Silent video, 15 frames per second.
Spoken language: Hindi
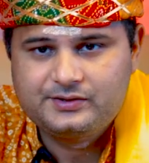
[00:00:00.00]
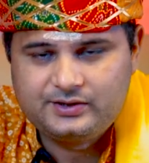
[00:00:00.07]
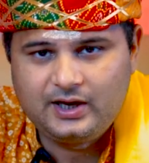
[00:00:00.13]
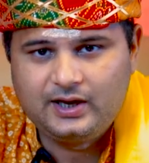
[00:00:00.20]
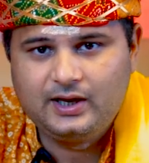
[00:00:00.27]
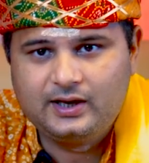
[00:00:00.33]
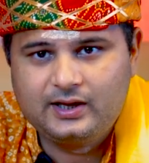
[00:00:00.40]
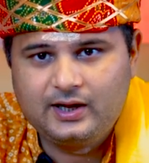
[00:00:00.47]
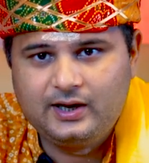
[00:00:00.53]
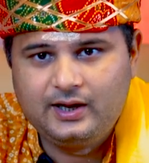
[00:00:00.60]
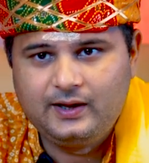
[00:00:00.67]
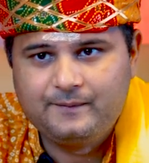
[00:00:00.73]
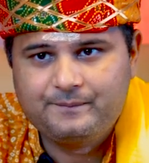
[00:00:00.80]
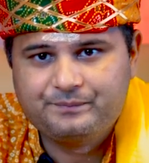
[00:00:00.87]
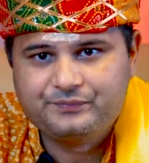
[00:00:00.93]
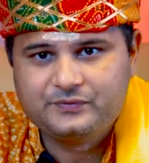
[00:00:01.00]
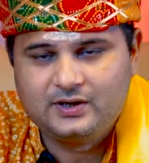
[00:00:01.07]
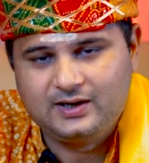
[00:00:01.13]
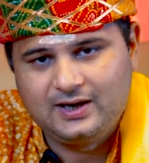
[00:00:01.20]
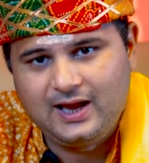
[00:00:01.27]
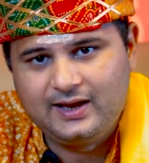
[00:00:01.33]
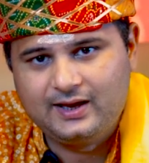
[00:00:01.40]
शेयर करें
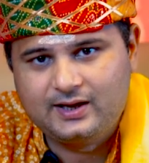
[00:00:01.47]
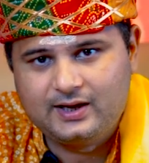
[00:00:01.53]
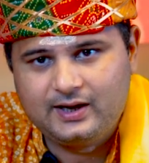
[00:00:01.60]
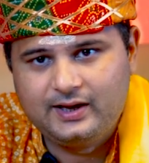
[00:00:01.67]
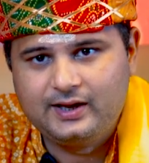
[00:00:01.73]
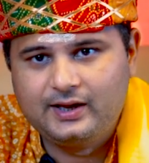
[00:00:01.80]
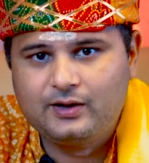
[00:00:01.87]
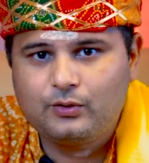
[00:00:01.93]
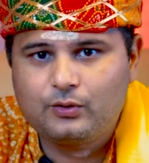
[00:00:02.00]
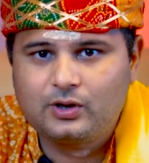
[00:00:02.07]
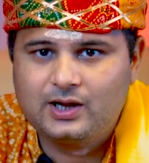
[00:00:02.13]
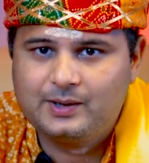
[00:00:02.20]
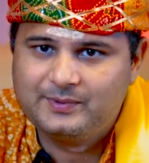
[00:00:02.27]
लाइक करें और